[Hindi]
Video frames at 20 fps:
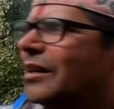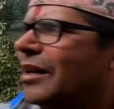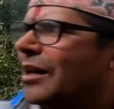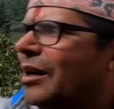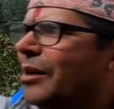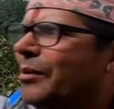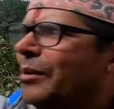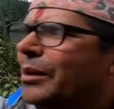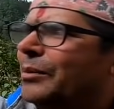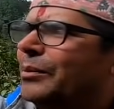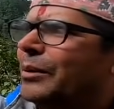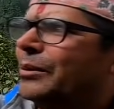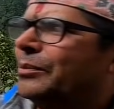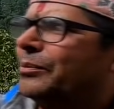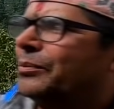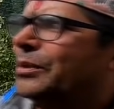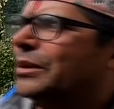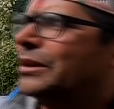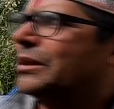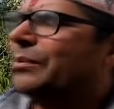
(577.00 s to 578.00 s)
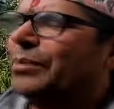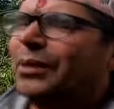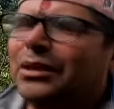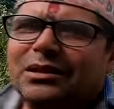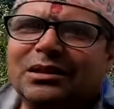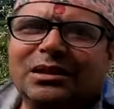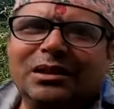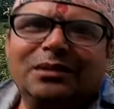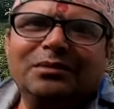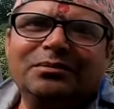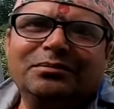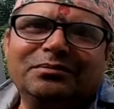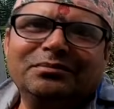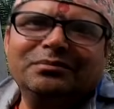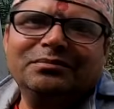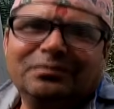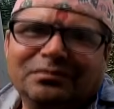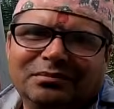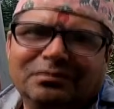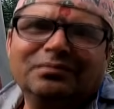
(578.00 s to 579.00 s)
हमारे पास
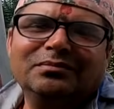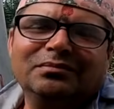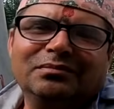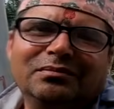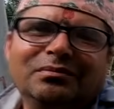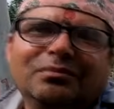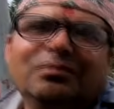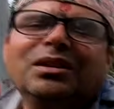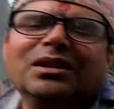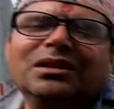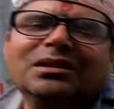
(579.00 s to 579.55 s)
जीप है बस है